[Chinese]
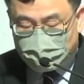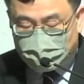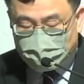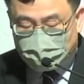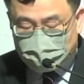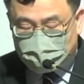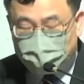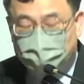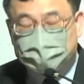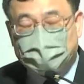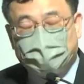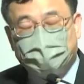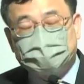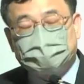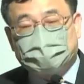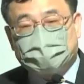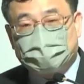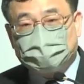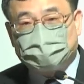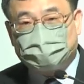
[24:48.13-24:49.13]
因为他不
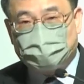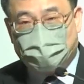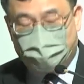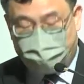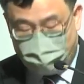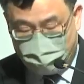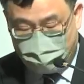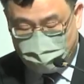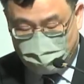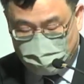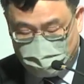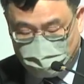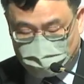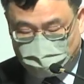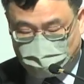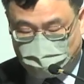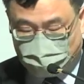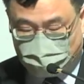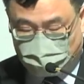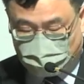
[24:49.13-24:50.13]
想他选民也
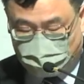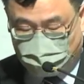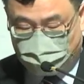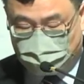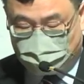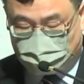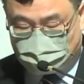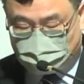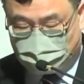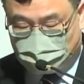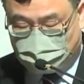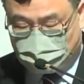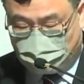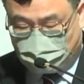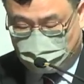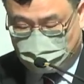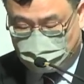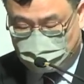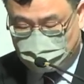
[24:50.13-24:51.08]
去全部的去啊，